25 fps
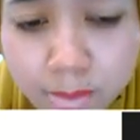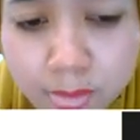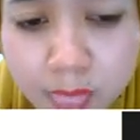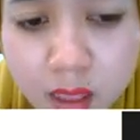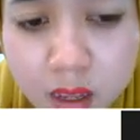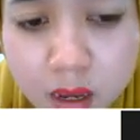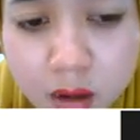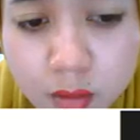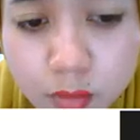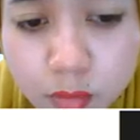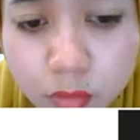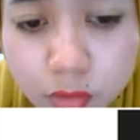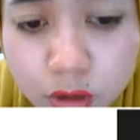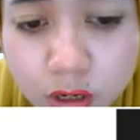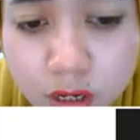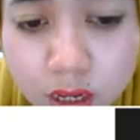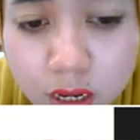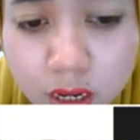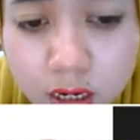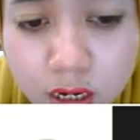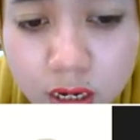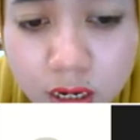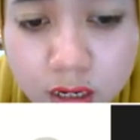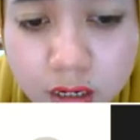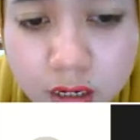Nah,
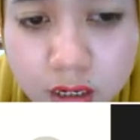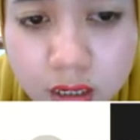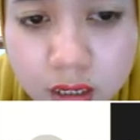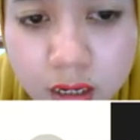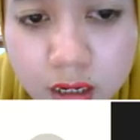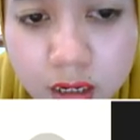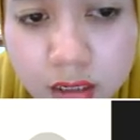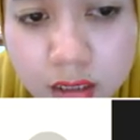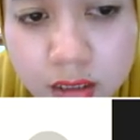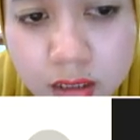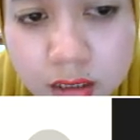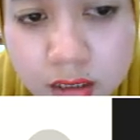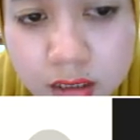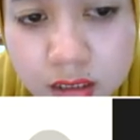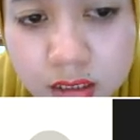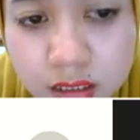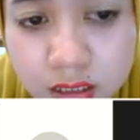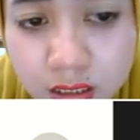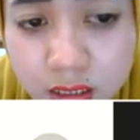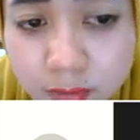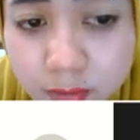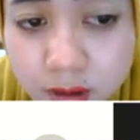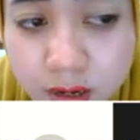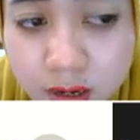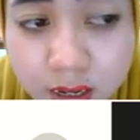kemudian yang
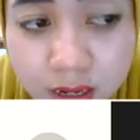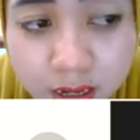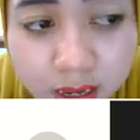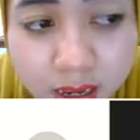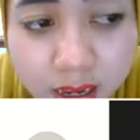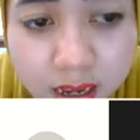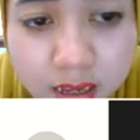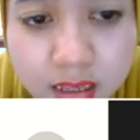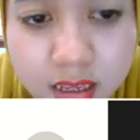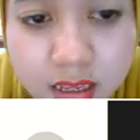sini beda ya,